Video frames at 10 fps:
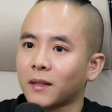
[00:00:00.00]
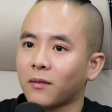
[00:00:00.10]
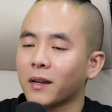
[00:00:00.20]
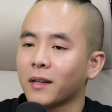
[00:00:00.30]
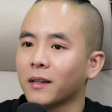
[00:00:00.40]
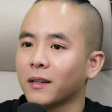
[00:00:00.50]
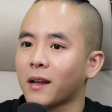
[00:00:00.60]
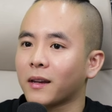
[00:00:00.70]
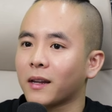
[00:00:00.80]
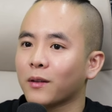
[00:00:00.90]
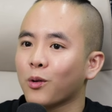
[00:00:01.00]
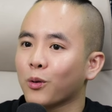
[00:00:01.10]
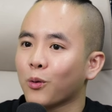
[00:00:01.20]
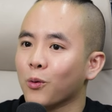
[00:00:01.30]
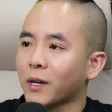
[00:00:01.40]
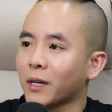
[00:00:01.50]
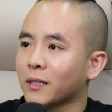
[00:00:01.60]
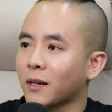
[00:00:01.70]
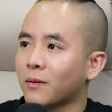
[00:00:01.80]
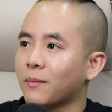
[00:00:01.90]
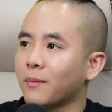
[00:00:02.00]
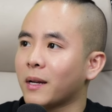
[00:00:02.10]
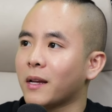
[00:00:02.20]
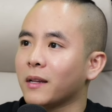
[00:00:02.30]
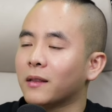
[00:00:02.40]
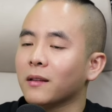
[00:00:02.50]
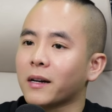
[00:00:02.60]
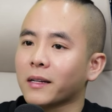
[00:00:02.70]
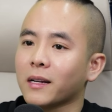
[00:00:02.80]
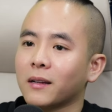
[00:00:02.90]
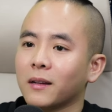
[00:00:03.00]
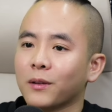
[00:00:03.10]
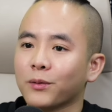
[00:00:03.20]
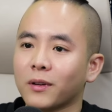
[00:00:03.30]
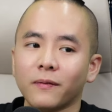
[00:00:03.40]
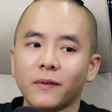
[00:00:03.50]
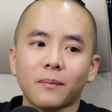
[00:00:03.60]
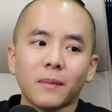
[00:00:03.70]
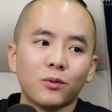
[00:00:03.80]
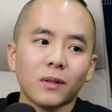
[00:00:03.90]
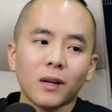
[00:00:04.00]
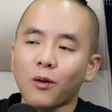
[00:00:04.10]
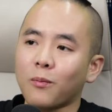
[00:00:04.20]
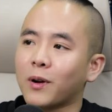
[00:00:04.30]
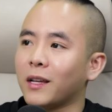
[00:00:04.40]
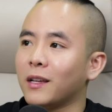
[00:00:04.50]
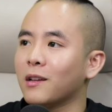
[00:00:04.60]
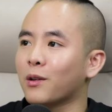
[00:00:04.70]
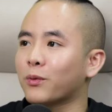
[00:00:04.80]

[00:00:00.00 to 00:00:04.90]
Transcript: sau đấy thì à, đến đội ngũ này sau đấy mới đến ý tưởng nhé. cho nên cái việc mà chúng ta có một cái ý